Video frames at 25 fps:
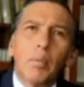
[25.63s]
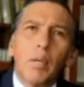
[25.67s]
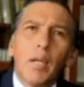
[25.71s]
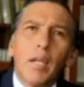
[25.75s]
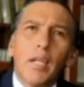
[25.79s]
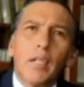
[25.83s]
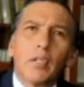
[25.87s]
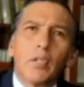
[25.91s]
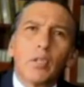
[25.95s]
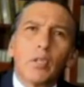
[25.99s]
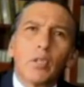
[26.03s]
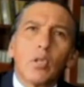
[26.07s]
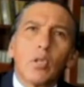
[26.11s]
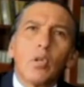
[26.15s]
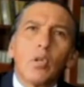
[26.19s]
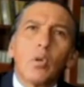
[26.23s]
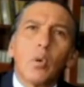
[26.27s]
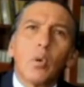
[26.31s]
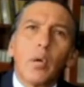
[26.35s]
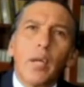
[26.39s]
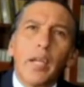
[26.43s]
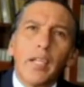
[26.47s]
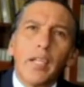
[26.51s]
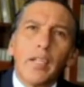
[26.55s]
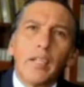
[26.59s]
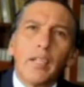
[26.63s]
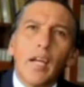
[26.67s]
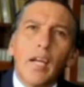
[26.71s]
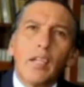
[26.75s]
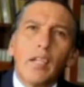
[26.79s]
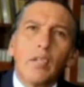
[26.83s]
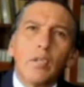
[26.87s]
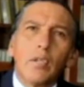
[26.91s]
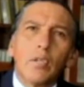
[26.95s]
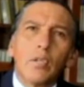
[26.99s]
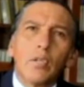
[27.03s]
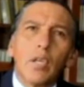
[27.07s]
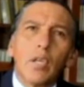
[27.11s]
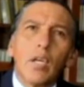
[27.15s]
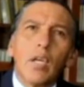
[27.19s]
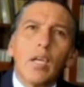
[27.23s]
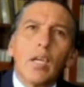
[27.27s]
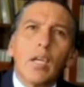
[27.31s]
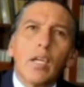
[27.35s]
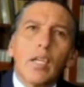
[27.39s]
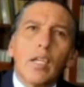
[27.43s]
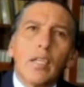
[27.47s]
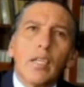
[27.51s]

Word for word: completo con 40 años